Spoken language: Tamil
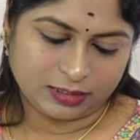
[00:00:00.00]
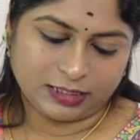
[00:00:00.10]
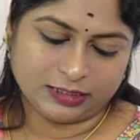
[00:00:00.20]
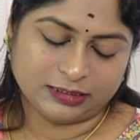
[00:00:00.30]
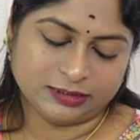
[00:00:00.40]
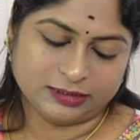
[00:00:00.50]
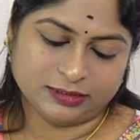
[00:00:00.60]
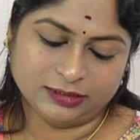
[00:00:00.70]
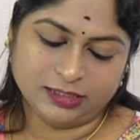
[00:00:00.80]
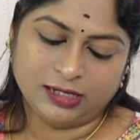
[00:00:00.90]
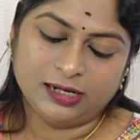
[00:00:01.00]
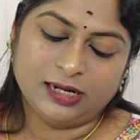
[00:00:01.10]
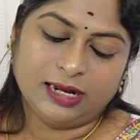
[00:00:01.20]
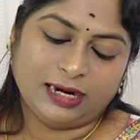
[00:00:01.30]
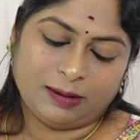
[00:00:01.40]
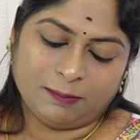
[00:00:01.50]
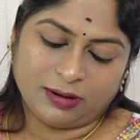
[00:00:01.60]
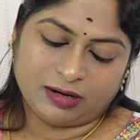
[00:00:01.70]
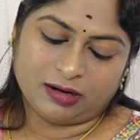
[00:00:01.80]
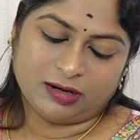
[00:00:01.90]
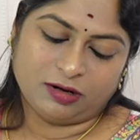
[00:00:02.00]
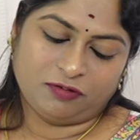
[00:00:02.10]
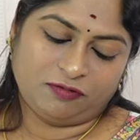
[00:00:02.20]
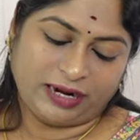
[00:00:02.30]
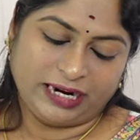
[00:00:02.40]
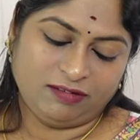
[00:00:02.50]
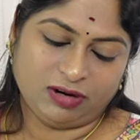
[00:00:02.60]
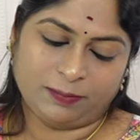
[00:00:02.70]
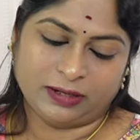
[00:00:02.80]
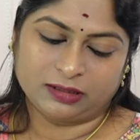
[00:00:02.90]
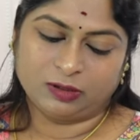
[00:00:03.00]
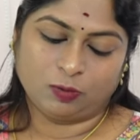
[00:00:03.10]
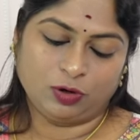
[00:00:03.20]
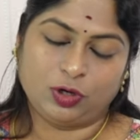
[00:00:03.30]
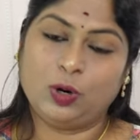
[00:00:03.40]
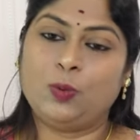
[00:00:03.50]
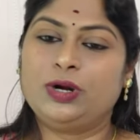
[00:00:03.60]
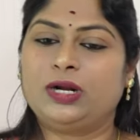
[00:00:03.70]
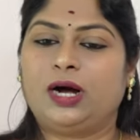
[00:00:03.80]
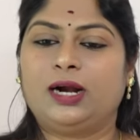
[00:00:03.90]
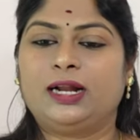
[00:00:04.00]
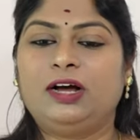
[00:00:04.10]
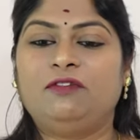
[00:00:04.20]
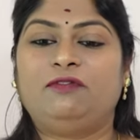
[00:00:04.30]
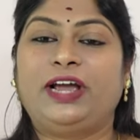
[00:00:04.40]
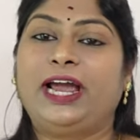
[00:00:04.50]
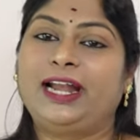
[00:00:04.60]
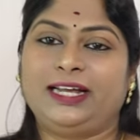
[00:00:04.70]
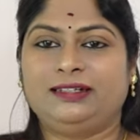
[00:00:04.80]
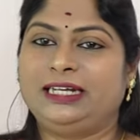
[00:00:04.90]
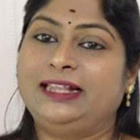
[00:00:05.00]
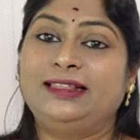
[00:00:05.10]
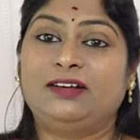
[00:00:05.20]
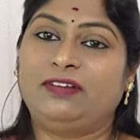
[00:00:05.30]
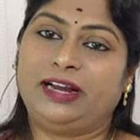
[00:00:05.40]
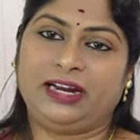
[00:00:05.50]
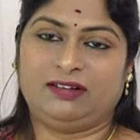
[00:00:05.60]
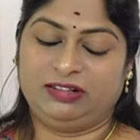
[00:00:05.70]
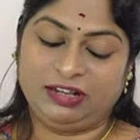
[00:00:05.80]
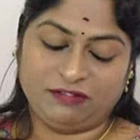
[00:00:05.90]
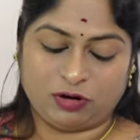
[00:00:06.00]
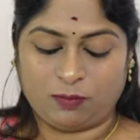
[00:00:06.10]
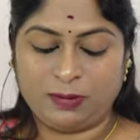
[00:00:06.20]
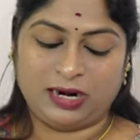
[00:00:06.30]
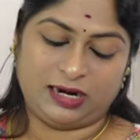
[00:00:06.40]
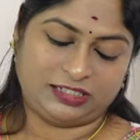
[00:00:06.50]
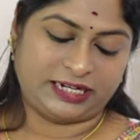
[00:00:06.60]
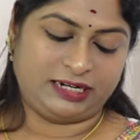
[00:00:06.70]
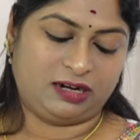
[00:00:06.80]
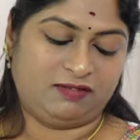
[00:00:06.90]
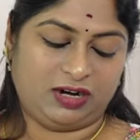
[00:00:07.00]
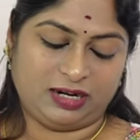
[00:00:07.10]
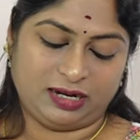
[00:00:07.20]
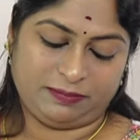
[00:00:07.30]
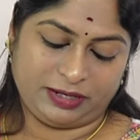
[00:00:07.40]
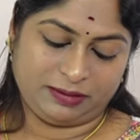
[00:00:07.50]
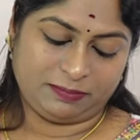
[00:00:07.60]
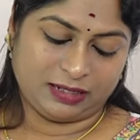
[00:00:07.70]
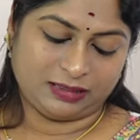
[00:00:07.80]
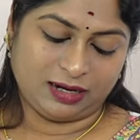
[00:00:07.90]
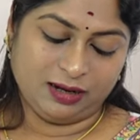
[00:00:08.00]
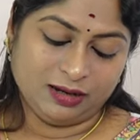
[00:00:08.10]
அடுத்தது நம்பர் ஃபைவ்ல uh, பிறந்தவங்களுக்கு உண்டான வேலை எந்த வேலையில வந்து இவங்க ரொம்ப நல்லா ஷைன் ஆவாங்க அப்படின்னு பார்த்தா